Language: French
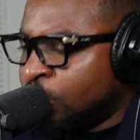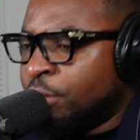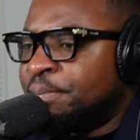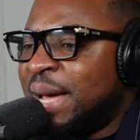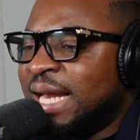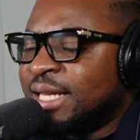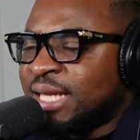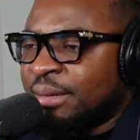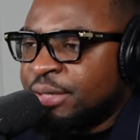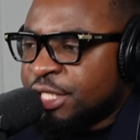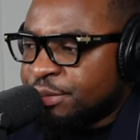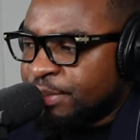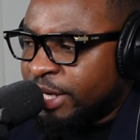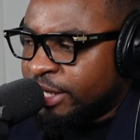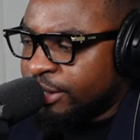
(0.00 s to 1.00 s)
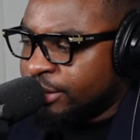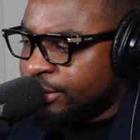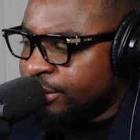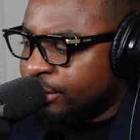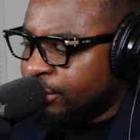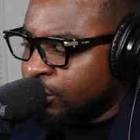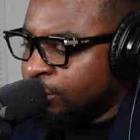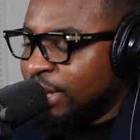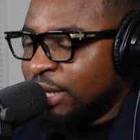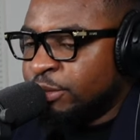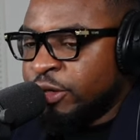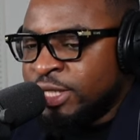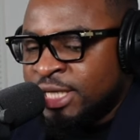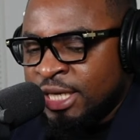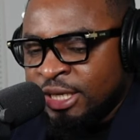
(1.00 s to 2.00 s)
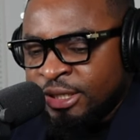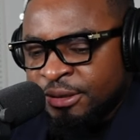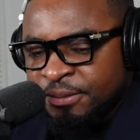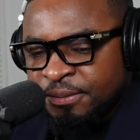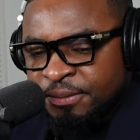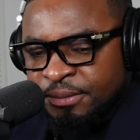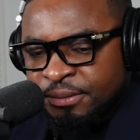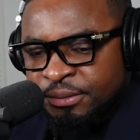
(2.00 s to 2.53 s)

un bel établissement un bel building